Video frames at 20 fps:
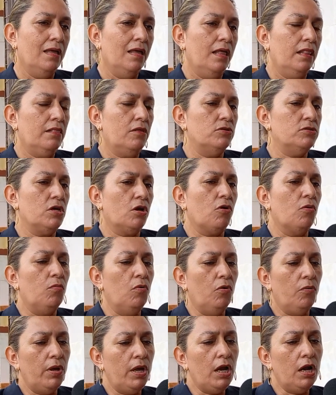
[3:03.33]
Entonces,
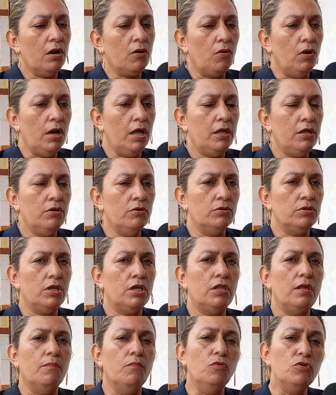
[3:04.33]
como ve, el colegio
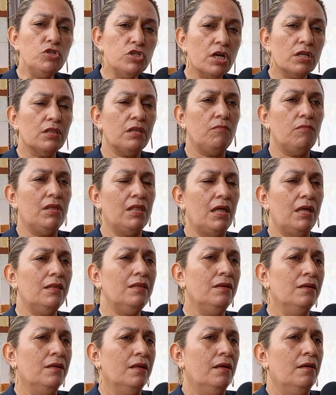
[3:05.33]
tiene mucha actividad,
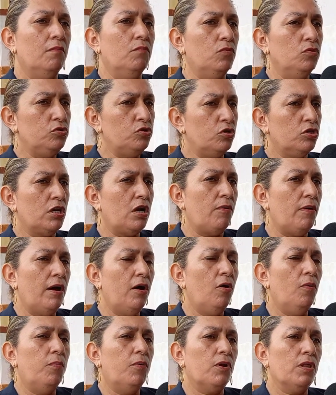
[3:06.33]
mucho
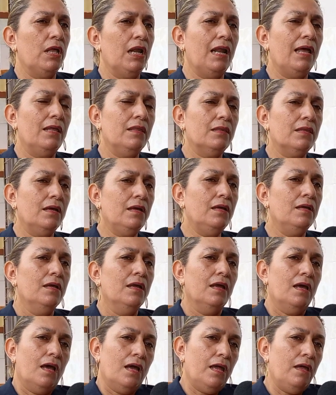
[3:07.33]
trabajo por delante
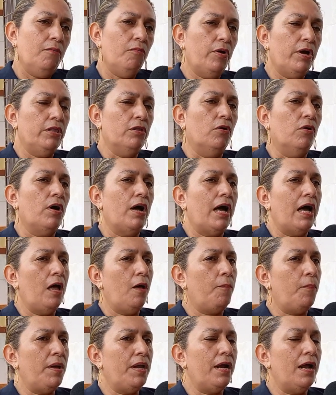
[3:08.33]
y bueno, a
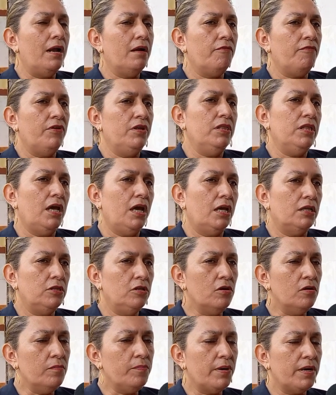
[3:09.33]
esperar fin de
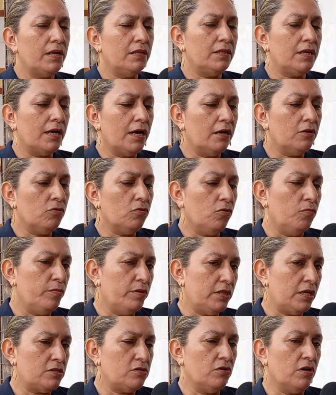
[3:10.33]
gestión para entregar
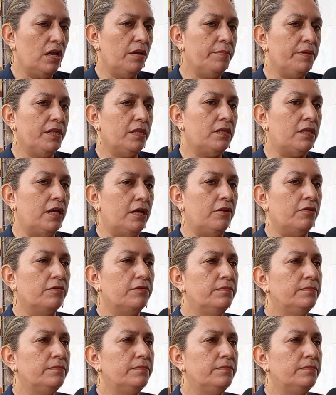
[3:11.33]
documentación al ministerio.